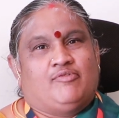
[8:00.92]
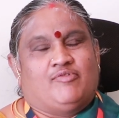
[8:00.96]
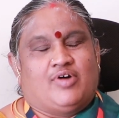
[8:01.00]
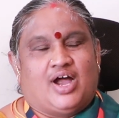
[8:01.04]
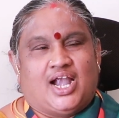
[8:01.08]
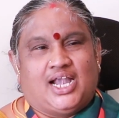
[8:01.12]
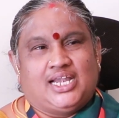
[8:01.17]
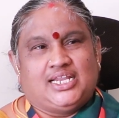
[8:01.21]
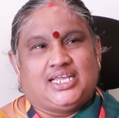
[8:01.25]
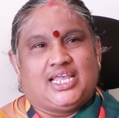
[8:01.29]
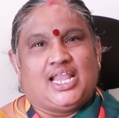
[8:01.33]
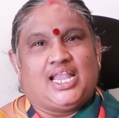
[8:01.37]

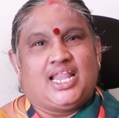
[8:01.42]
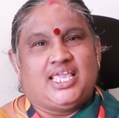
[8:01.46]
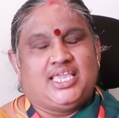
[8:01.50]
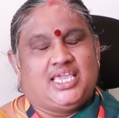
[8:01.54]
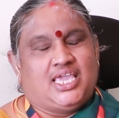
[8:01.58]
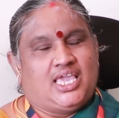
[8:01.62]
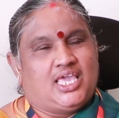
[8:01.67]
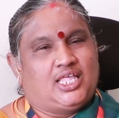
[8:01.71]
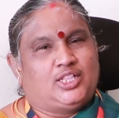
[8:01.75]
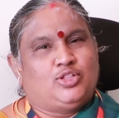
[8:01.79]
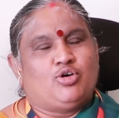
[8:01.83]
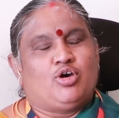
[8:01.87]
வாழ்க்கையில்
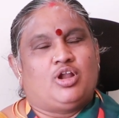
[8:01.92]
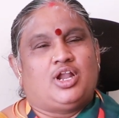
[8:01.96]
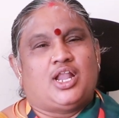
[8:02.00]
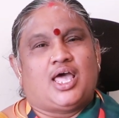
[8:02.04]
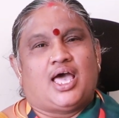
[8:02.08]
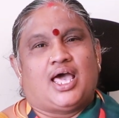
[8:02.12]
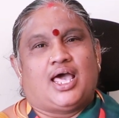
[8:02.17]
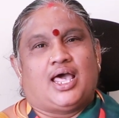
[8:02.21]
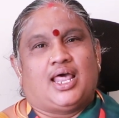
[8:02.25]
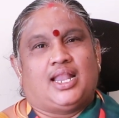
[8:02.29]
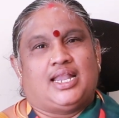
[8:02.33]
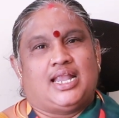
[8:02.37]
ஏதோ
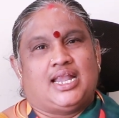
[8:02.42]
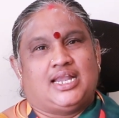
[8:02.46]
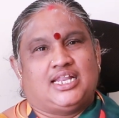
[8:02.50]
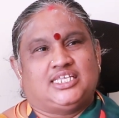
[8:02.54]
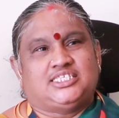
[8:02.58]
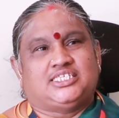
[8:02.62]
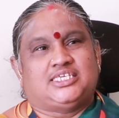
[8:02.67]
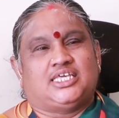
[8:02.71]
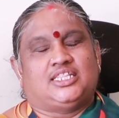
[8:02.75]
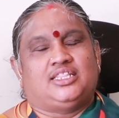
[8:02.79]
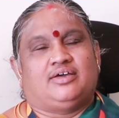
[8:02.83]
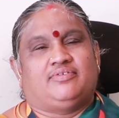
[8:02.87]
நான்
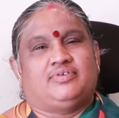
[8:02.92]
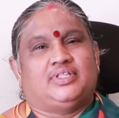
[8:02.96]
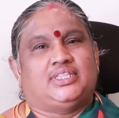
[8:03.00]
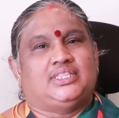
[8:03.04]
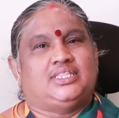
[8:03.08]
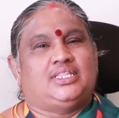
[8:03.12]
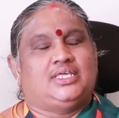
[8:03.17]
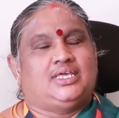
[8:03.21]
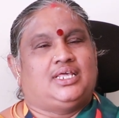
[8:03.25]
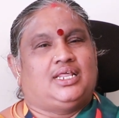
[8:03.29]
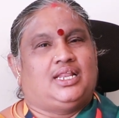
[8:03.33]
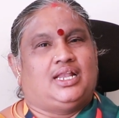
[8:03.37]
நினச்சதை
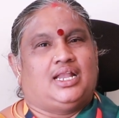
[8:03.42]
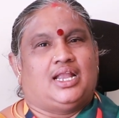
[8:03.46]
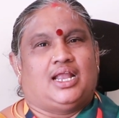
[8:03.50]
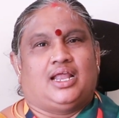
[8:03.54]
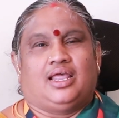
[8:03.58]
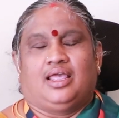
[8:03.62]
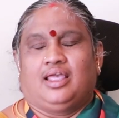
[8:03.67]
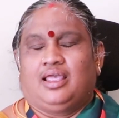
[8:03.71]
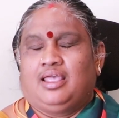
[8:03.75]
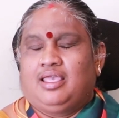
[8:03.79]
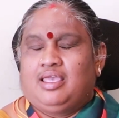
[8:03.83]
வந்து நான்